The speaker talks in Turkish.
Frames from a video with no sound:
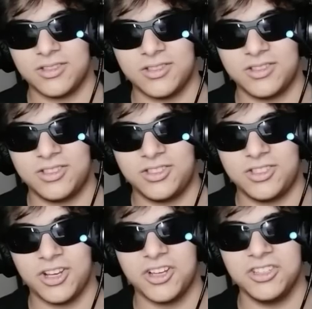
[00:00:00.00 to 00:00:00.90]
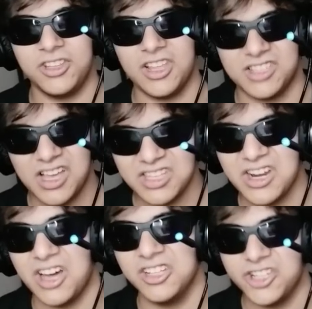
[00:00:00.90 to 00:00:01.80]
alacağımızı düşünüyorum. Sıkıntı değil.
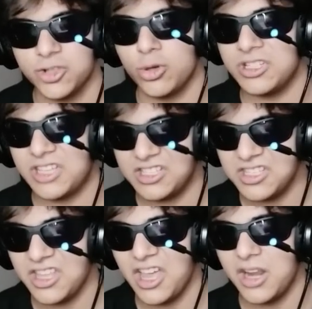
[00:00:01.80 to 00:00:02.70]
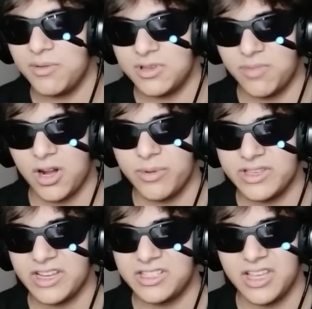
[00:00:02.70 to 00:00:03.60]
Zaten alacağız orası kesin de yani bizim
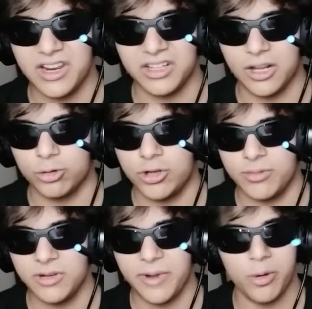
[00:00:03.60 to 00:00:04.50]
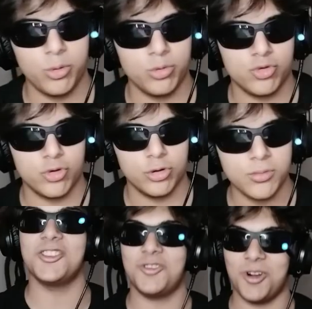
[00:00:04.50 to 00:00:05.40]
paramız eksiye ne kadar düşebilir ben onu
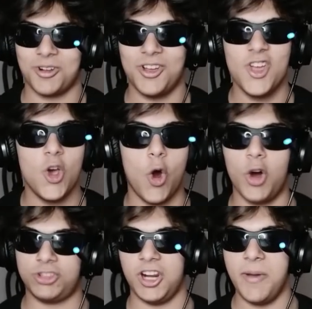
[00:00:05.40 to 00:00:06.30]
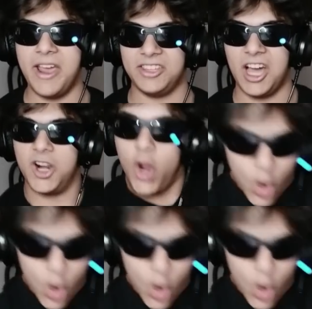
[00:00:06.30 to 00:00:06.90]
düşünüyordum. Hodri meydan! Hodri meydan!